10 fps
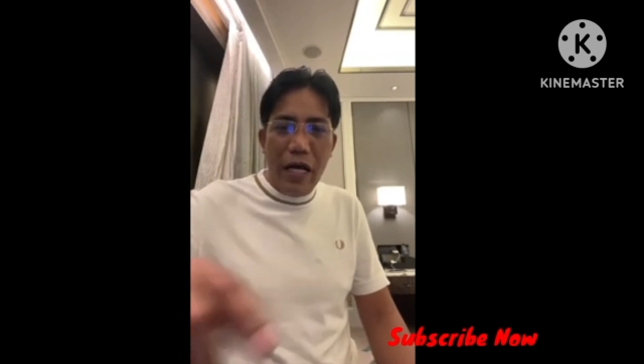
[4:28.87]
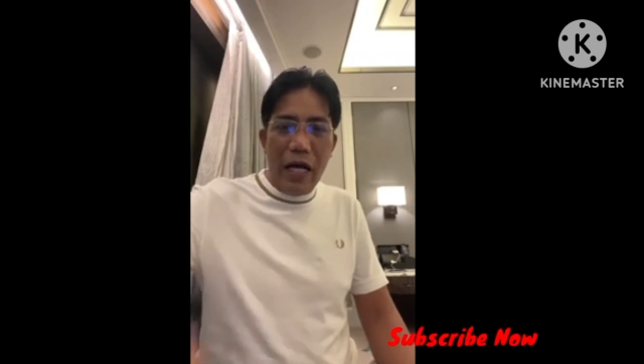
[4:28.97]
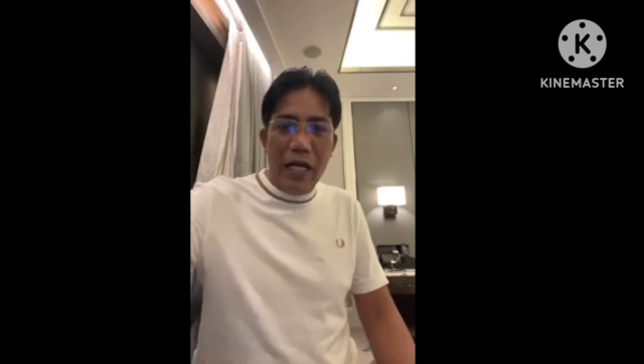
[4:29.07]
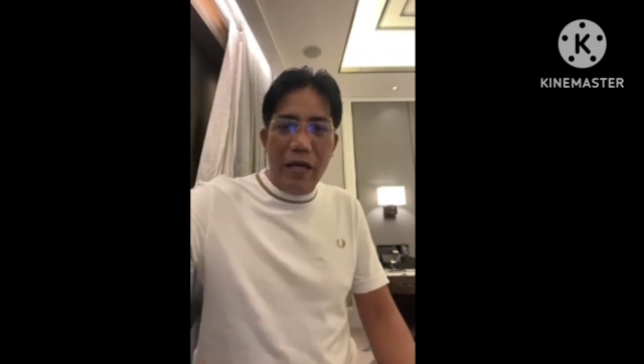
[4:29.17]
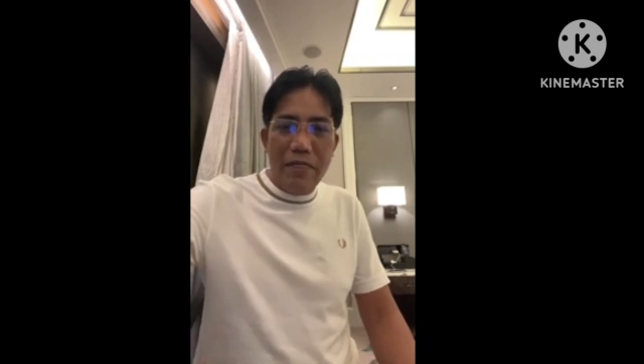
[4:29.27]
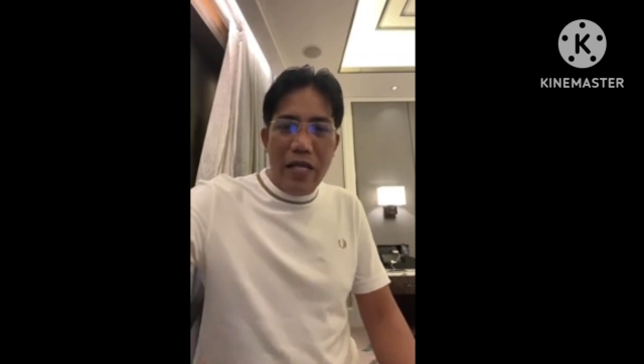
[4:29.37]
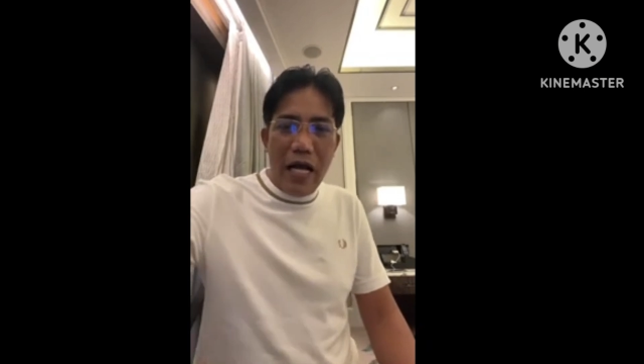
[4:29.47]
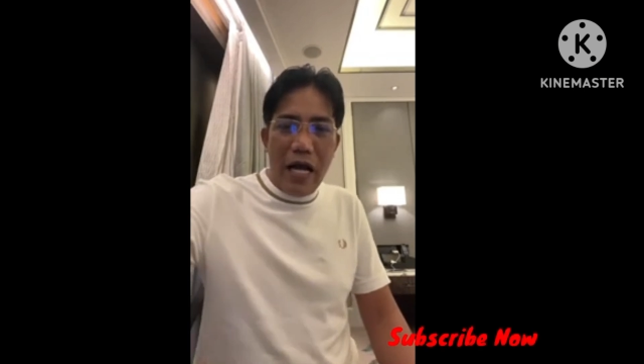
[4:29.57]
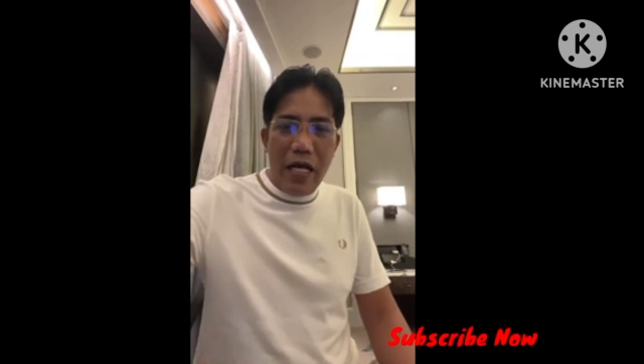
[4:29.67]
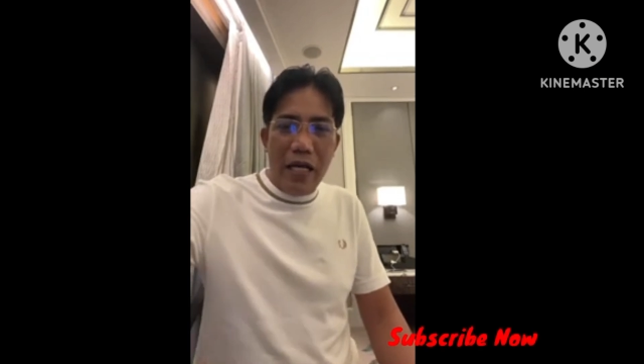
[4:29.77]
Alam
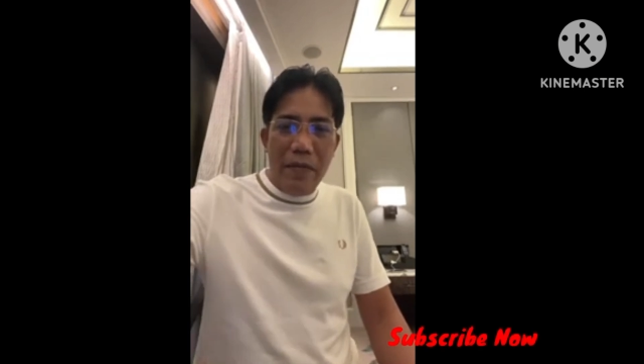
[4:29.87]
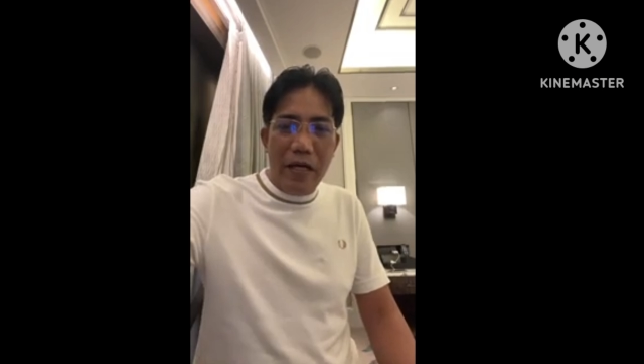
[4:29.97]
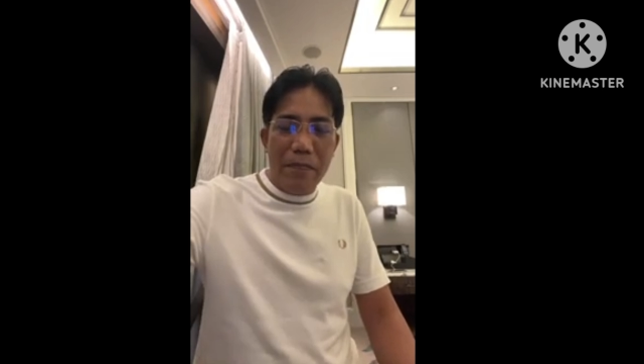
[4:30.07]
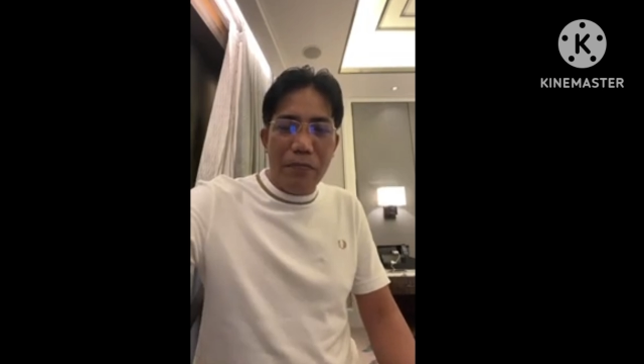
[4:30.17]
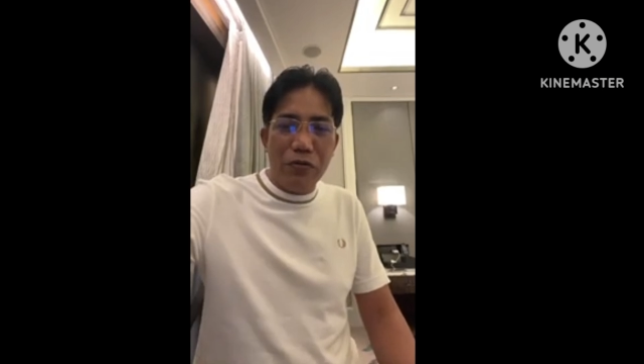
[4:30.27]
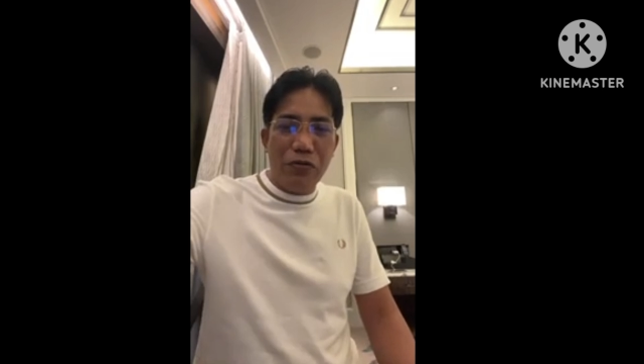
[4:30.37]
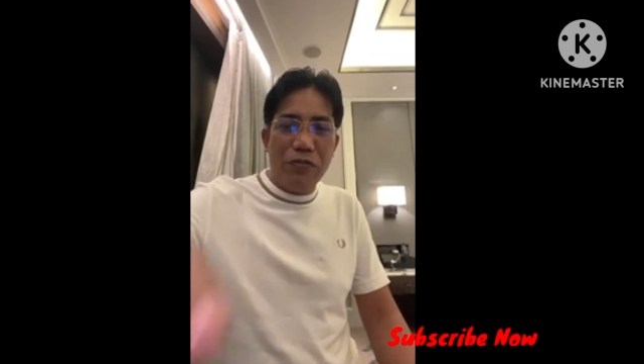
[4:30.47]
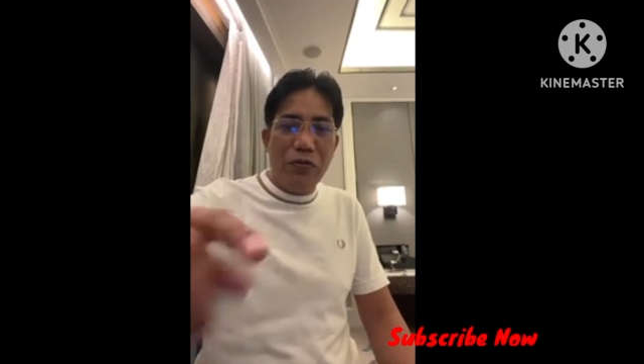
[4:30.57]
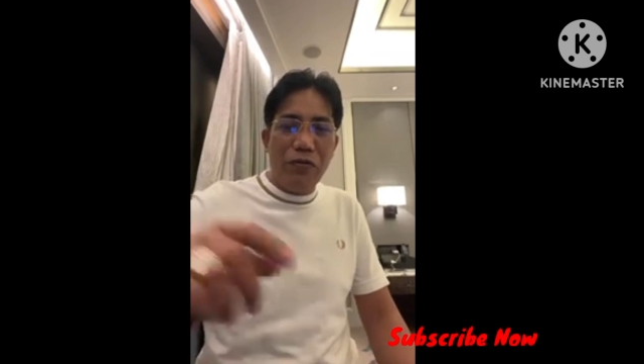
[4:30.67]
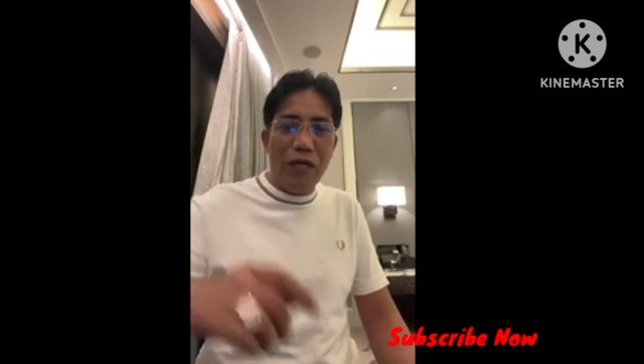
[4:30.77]
niya ang laman ng puso
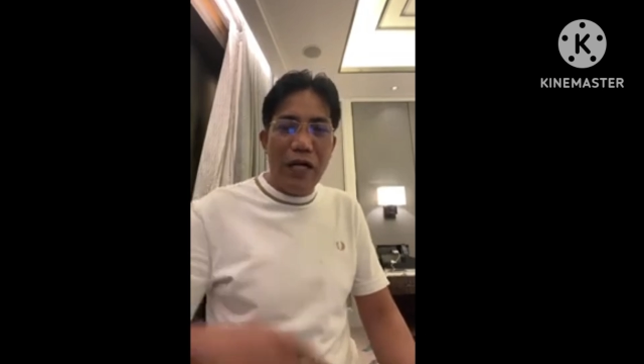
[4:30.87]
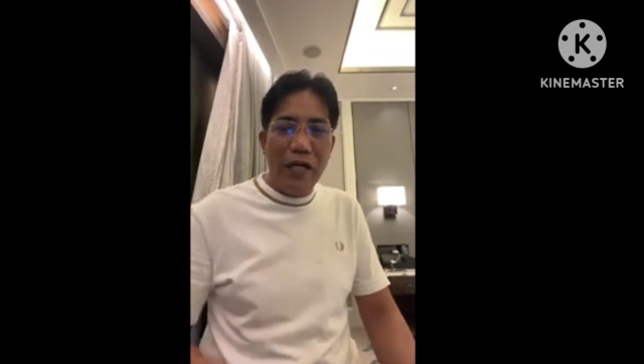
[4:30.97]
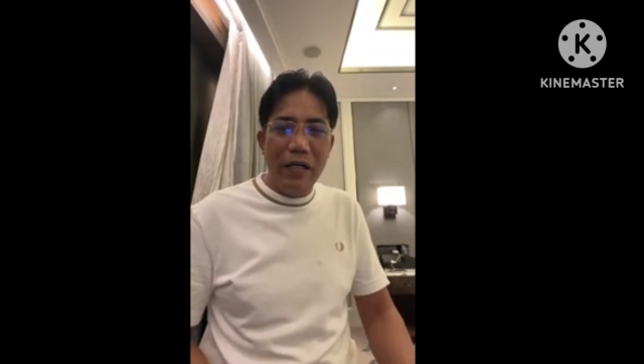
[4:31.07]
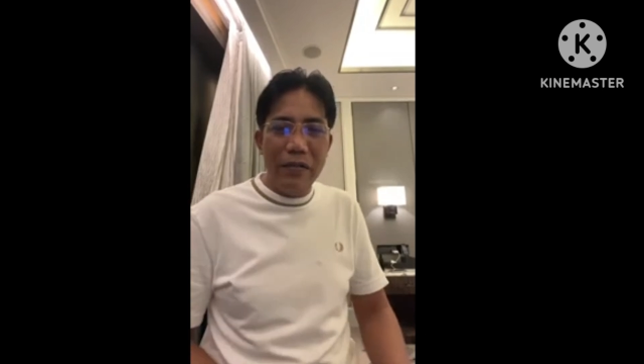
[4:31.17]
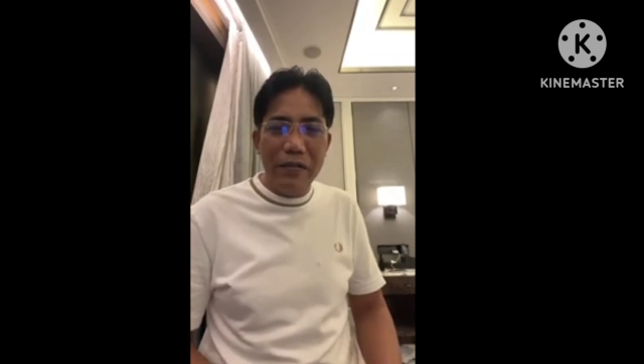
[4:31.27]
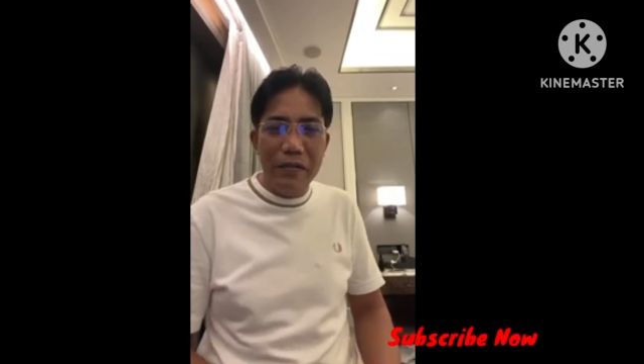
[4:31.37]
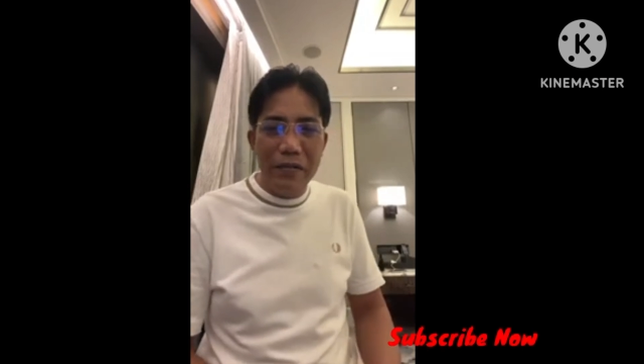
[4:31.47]
mo. Wow.